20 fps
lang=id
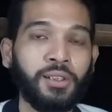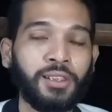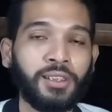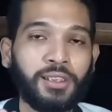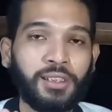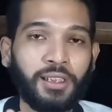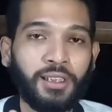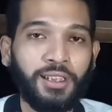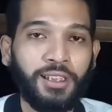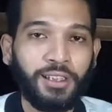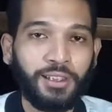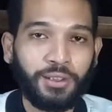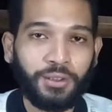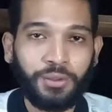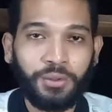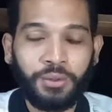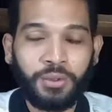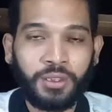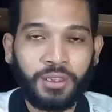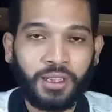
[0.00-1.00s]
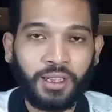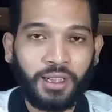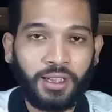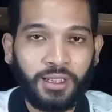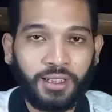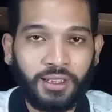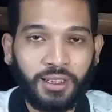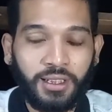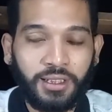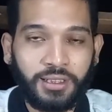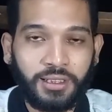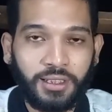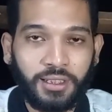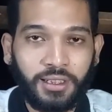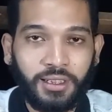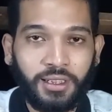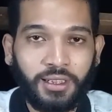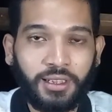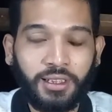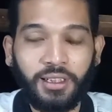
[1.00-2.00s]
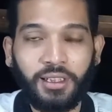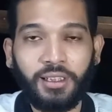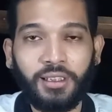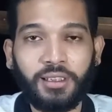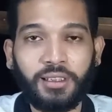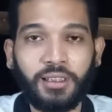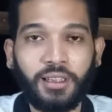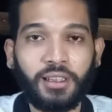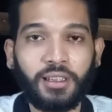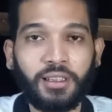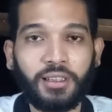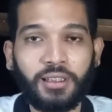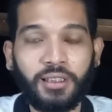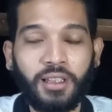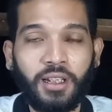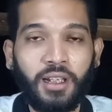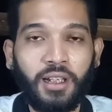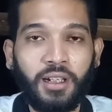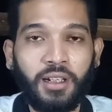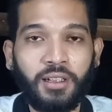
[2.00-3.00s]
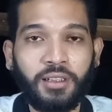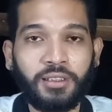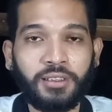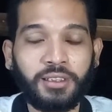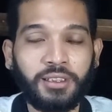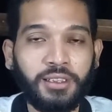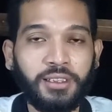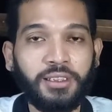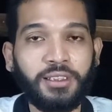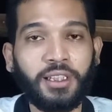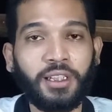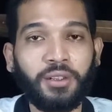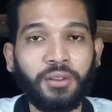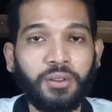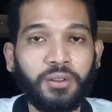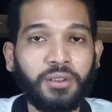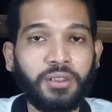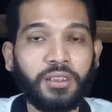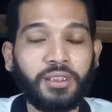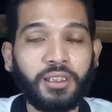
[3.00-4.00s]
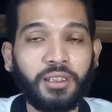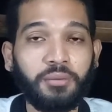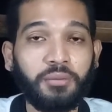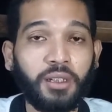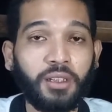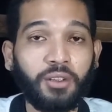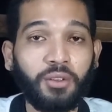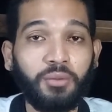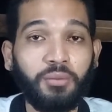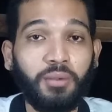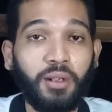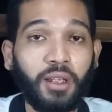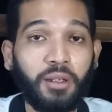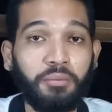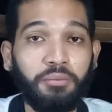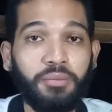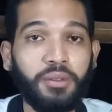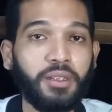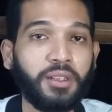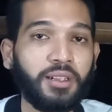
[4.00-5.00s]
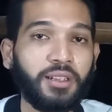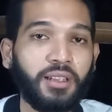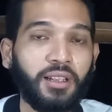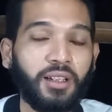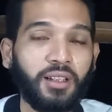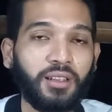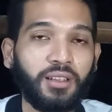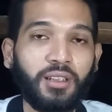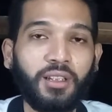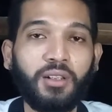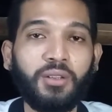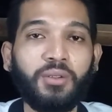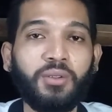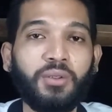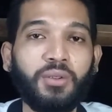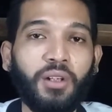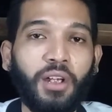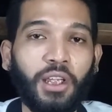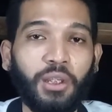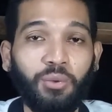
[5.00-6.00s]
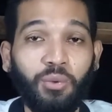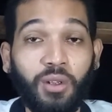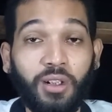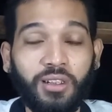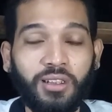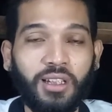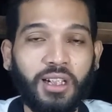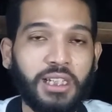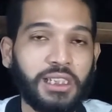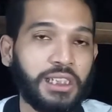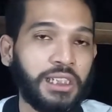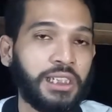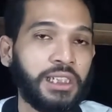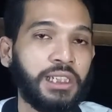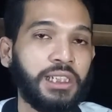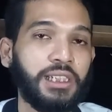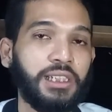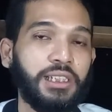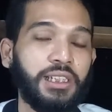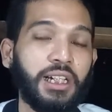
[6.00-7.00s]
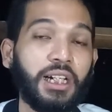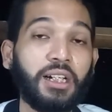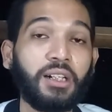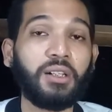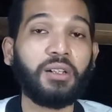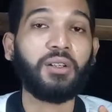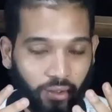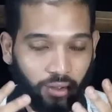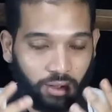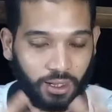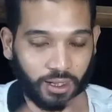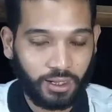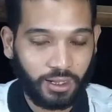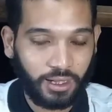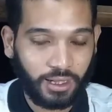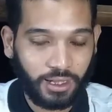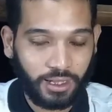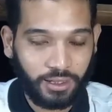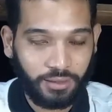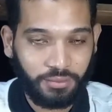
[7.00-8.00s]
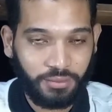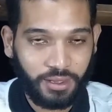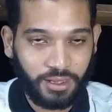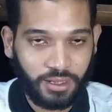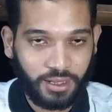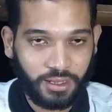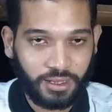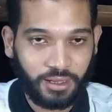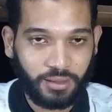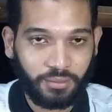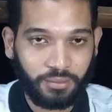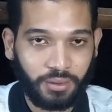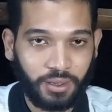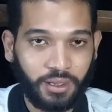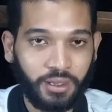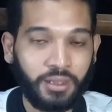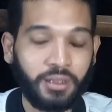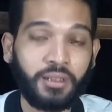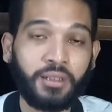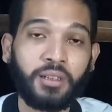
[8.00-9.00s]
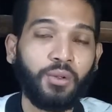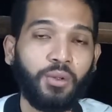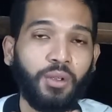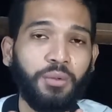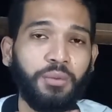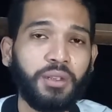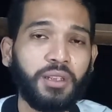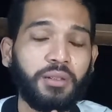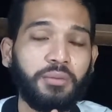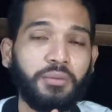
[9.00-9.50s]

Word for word: segitu cerita sedikit tentang si jenggot hitam atau Blackbeard atau Edward Touch yang orang keren bisa sampein gue minta